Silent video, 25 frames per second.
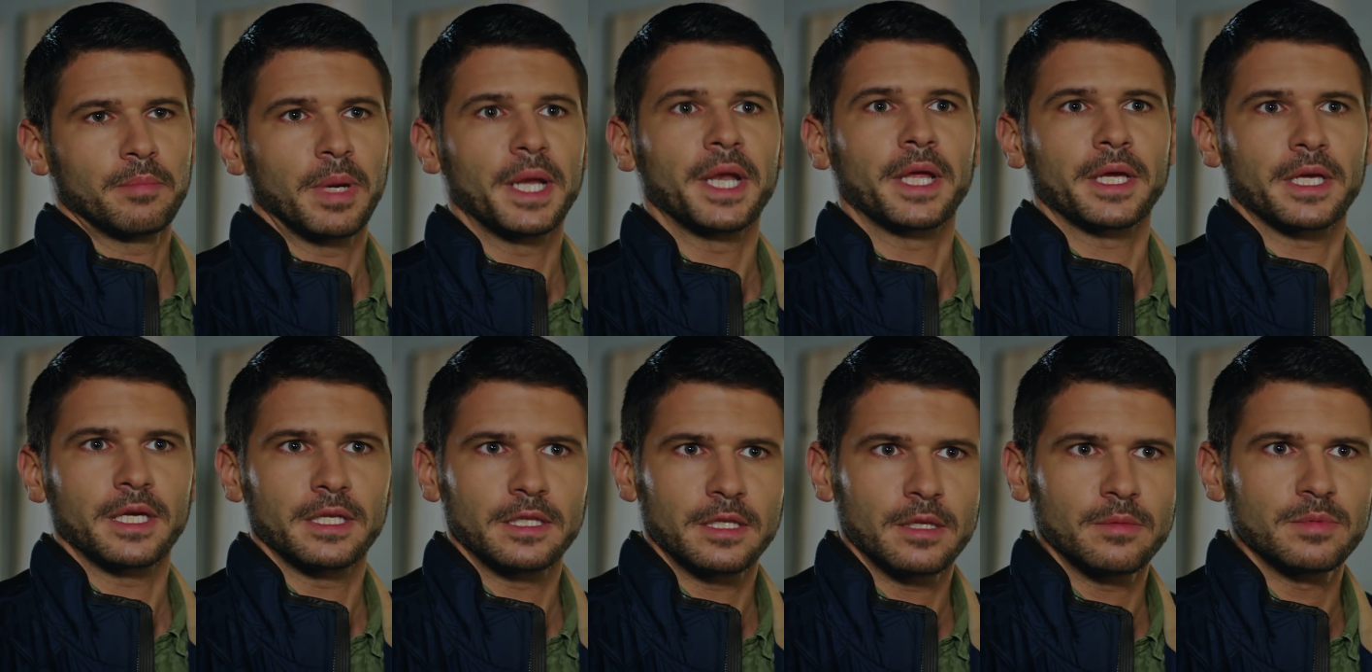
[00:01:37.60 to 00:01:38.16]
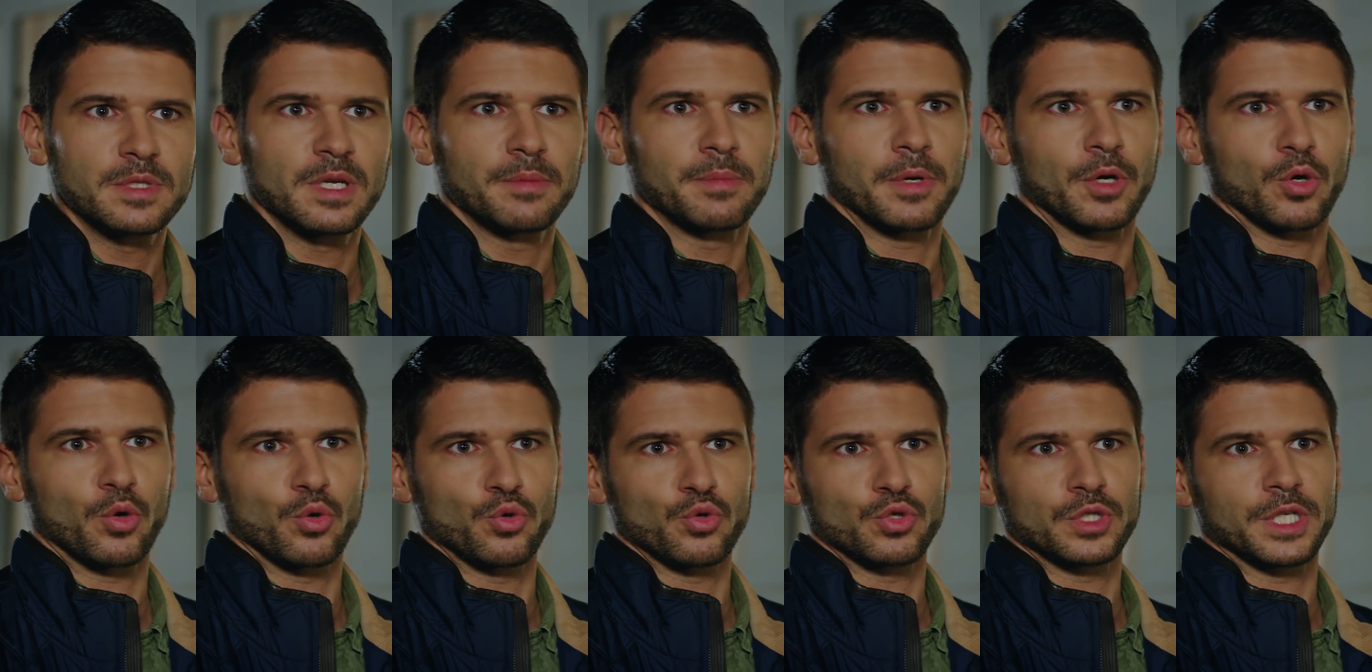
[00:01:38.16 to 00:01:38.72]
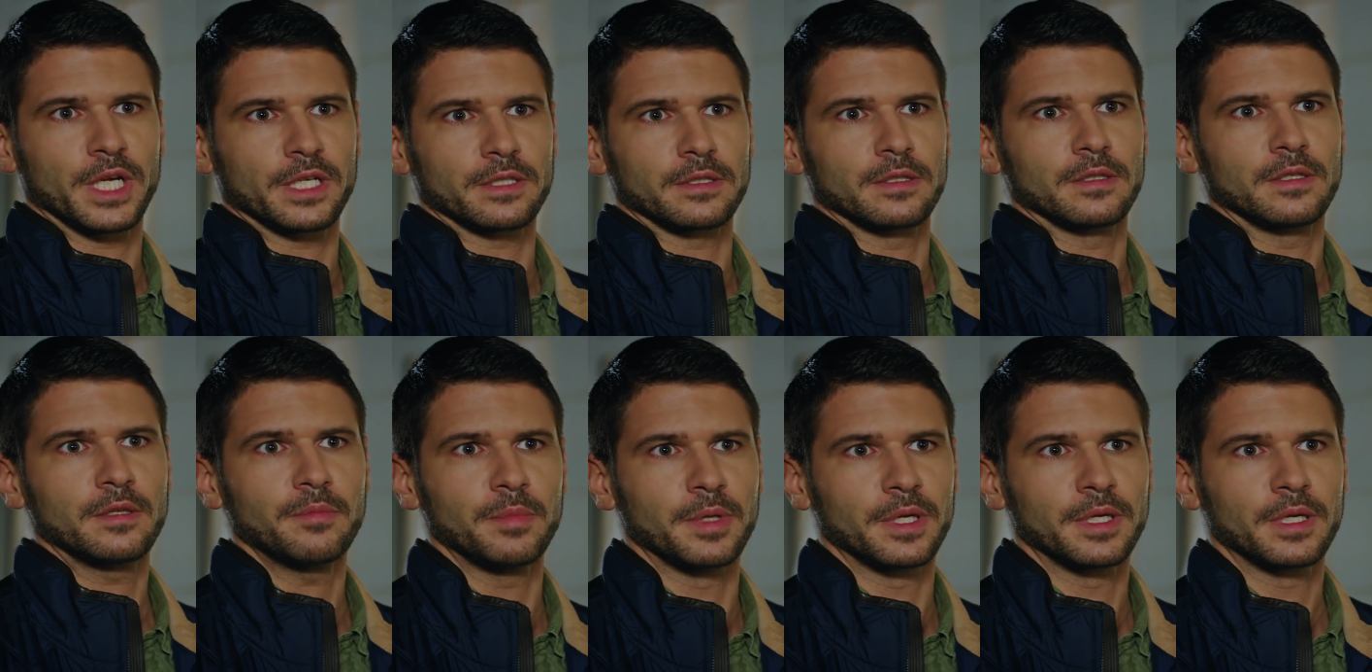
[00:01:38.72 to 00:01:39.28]
Ben hak ettiğim zaman
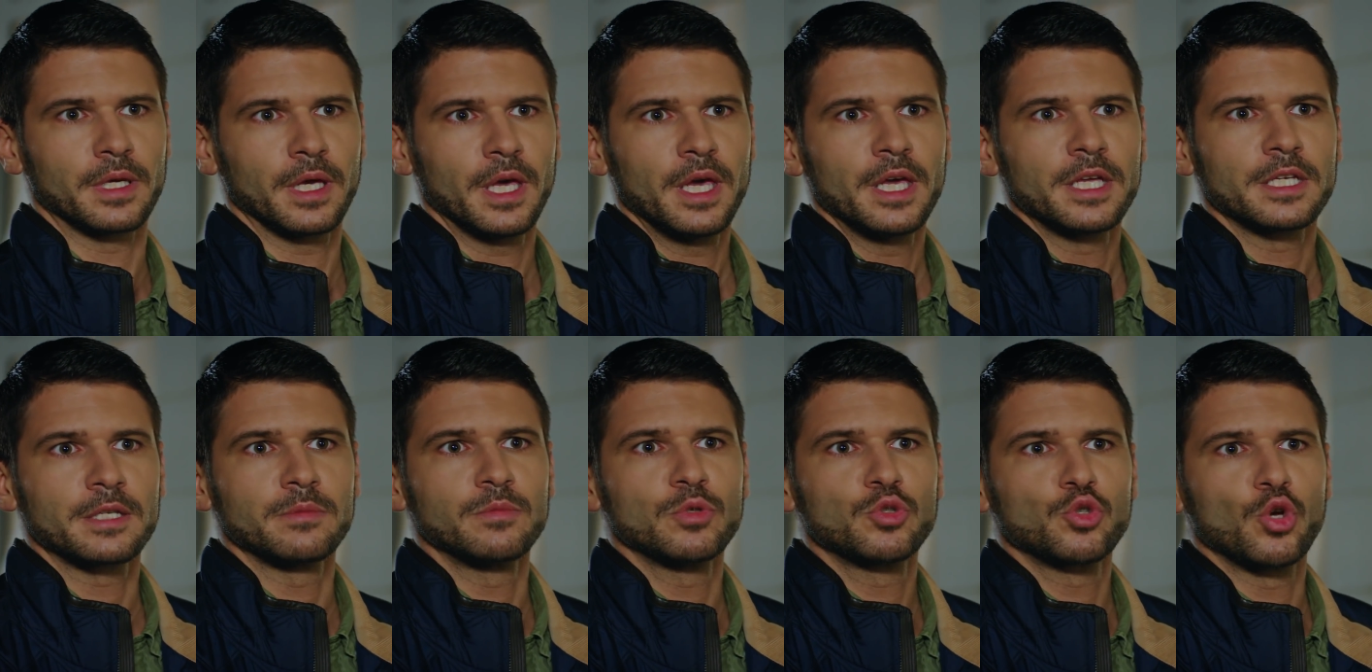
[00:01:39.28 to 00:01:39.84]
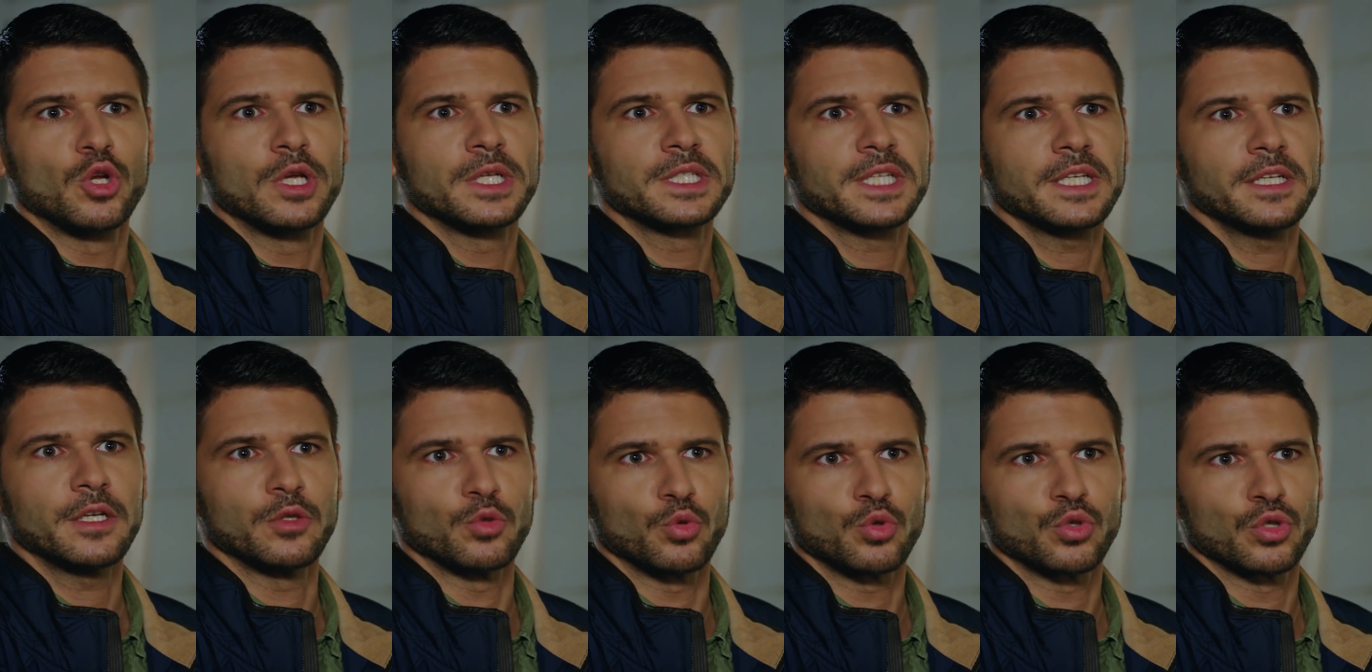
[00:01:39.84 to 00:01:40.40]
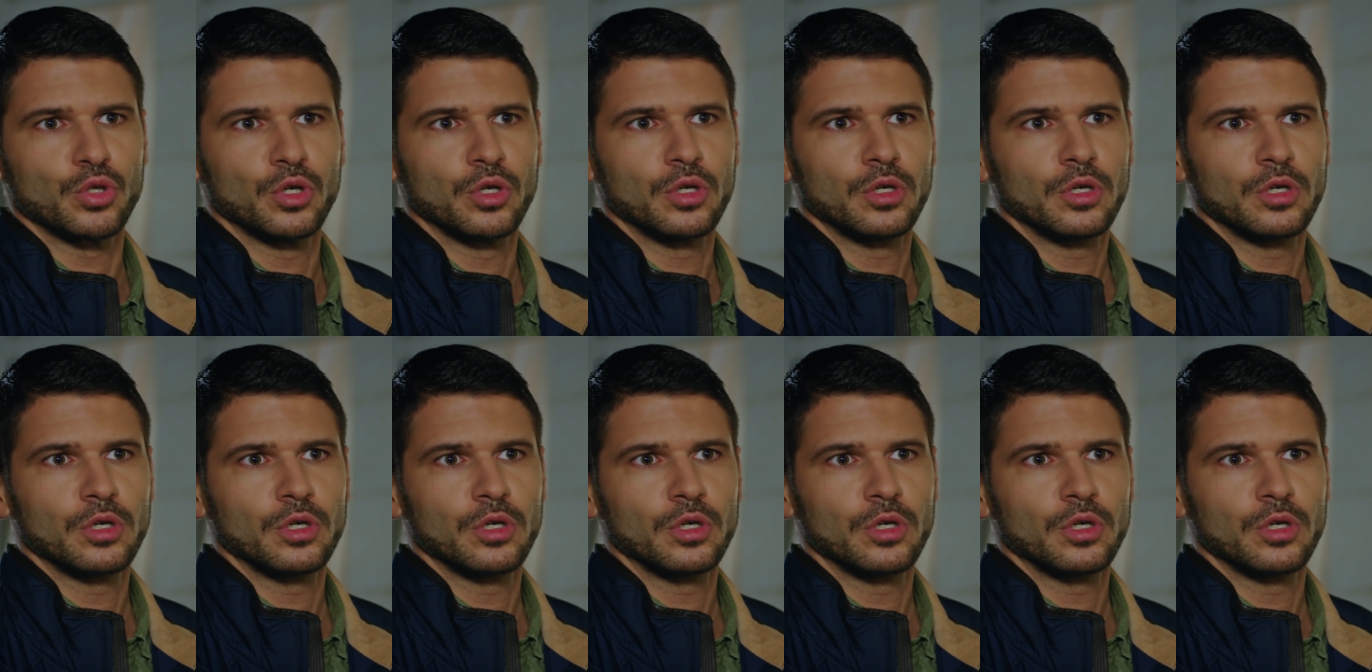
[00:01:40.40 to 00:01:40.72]
konuşacaktın, değil mi? Şimdi söylesene Nur.